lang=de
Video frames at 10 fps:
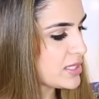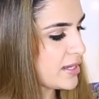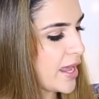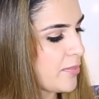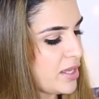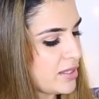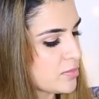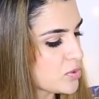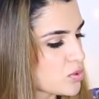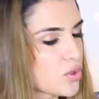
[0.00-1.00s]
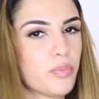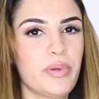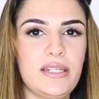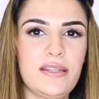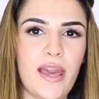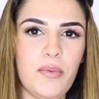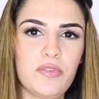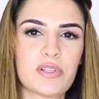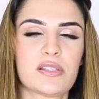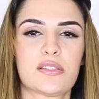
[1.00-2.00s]
es hat einmal eben so
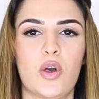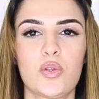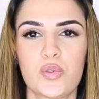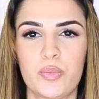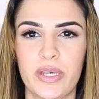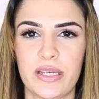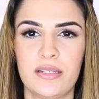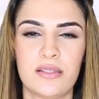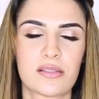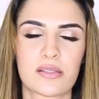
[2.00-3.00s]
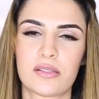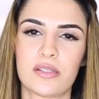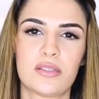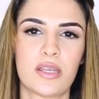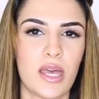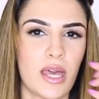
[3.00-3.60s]
Trompetenärmel, was jetzt auch super in ist. Es sieht